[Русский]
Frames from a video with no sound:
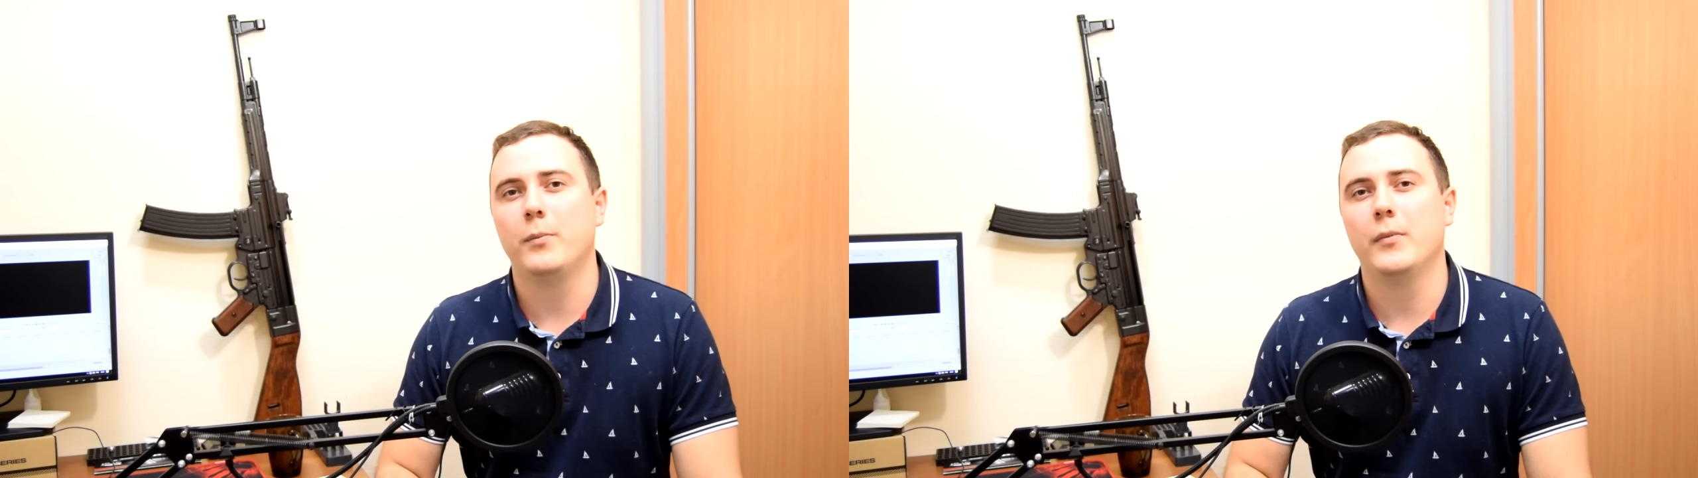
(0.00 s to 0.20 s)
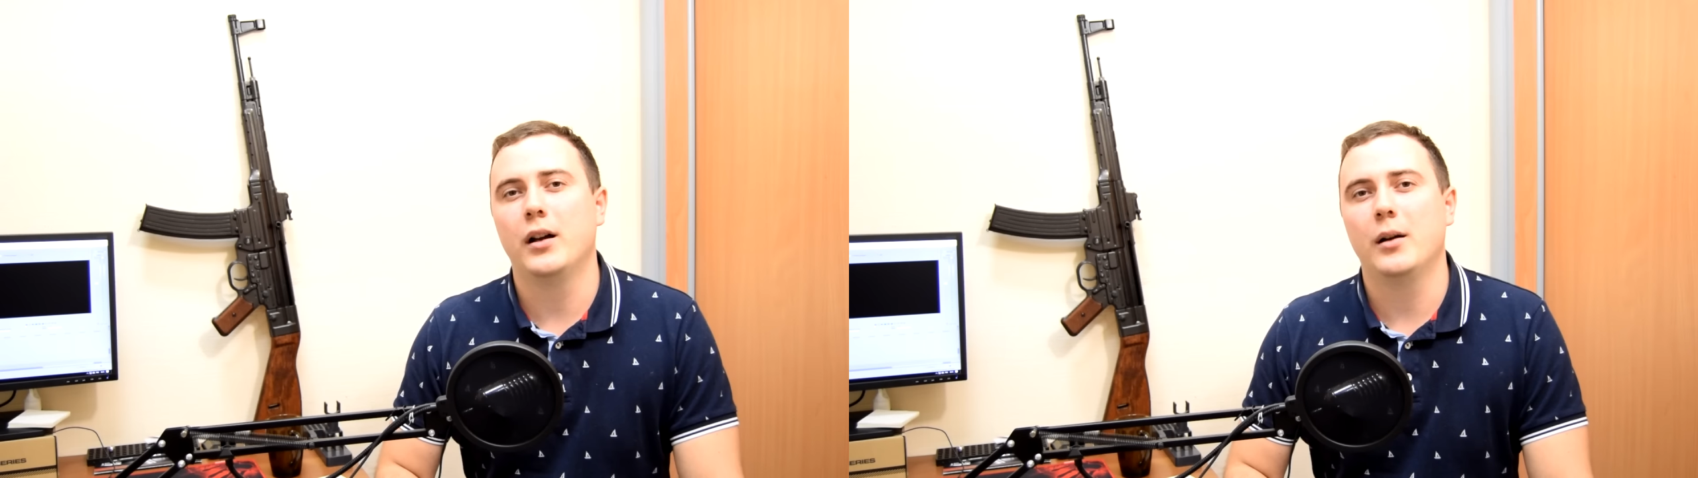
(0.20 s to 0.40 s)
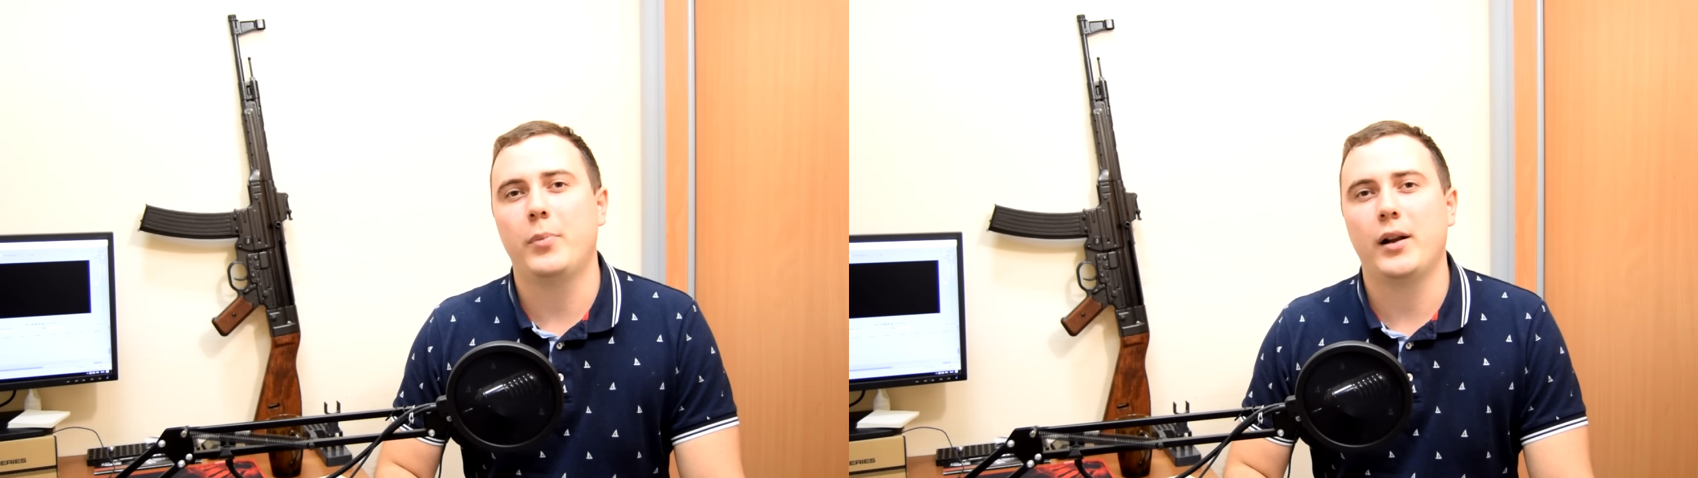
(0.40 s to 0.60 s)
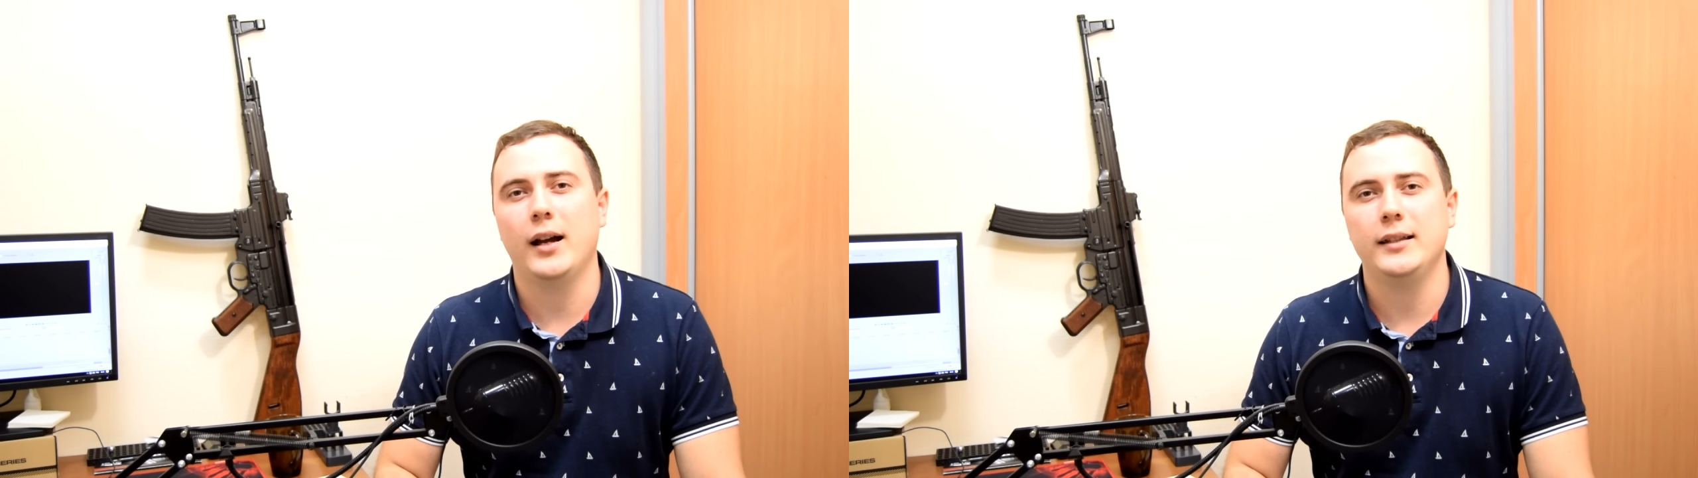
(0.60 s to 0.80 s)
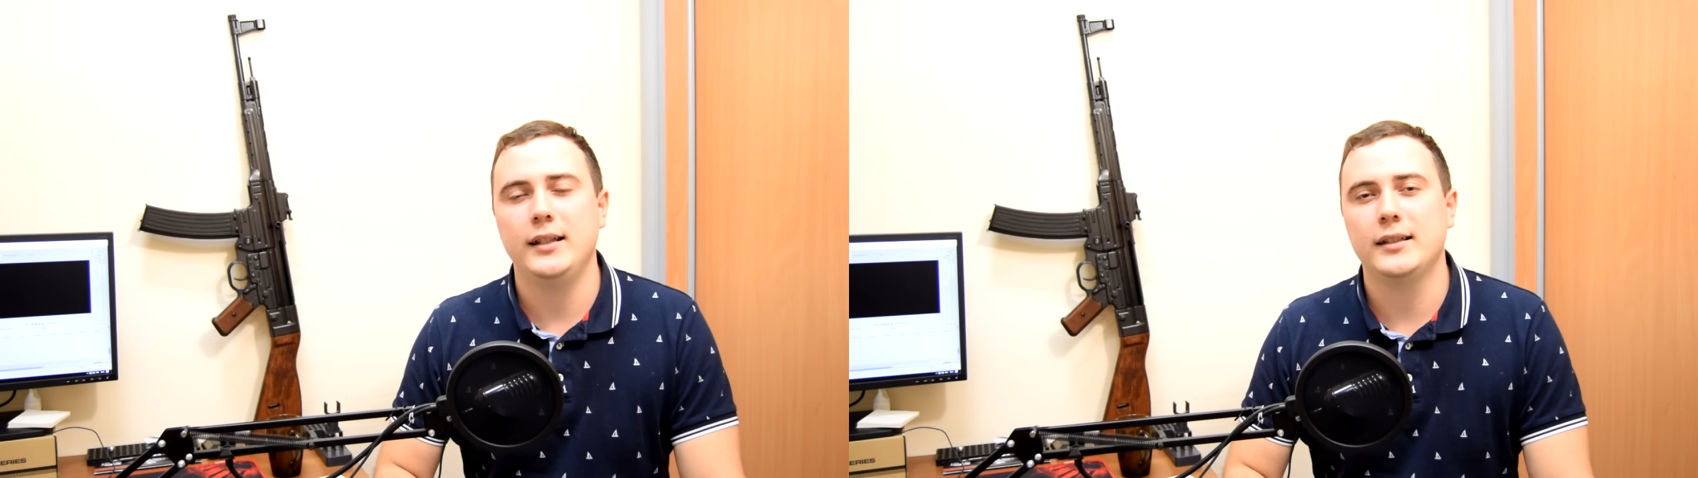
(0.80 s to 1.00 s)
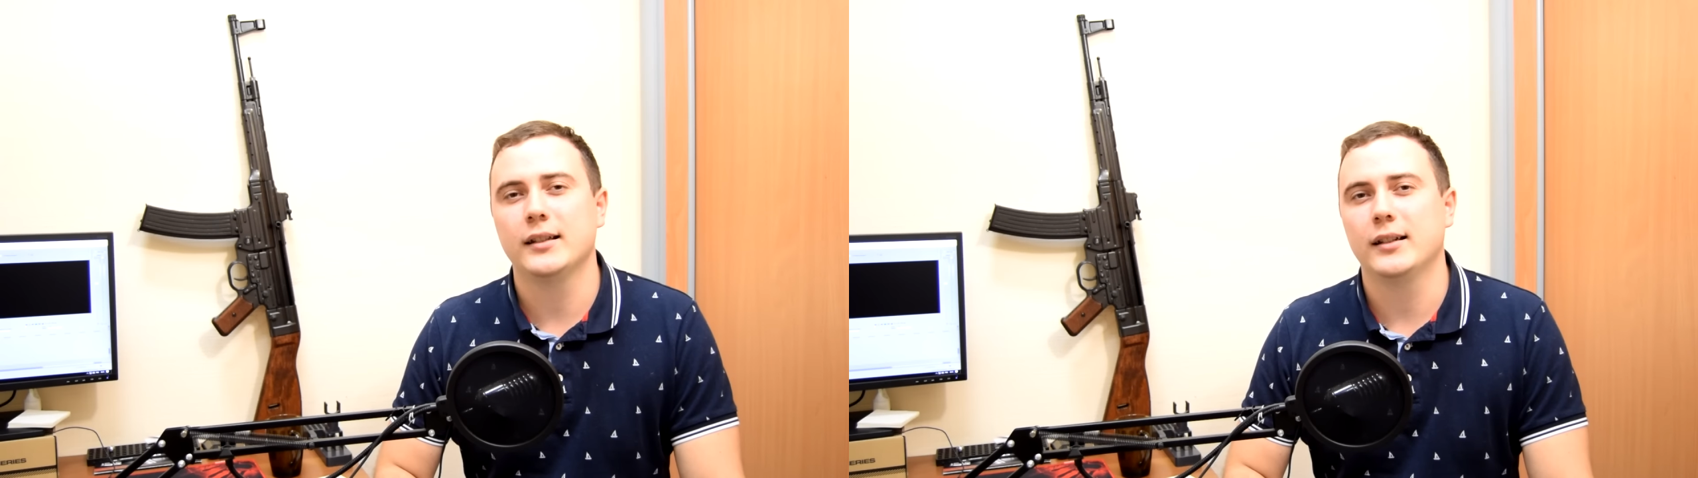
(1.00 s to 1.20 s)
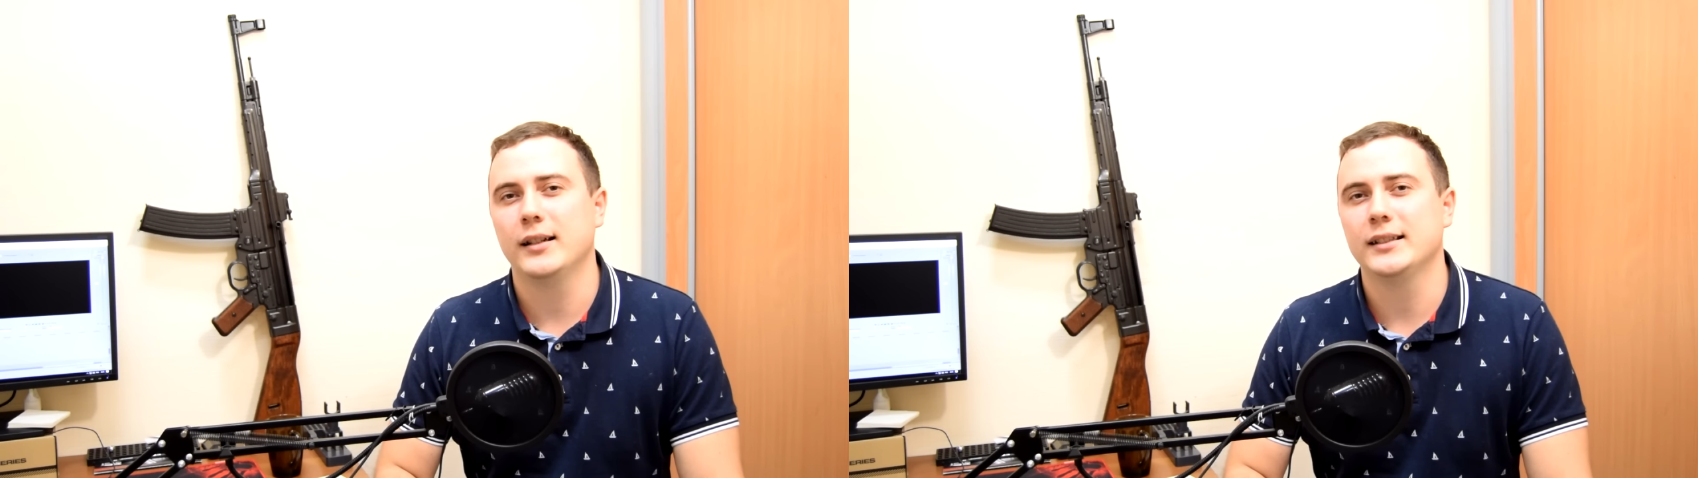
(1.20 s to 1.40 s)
а, проходить, а,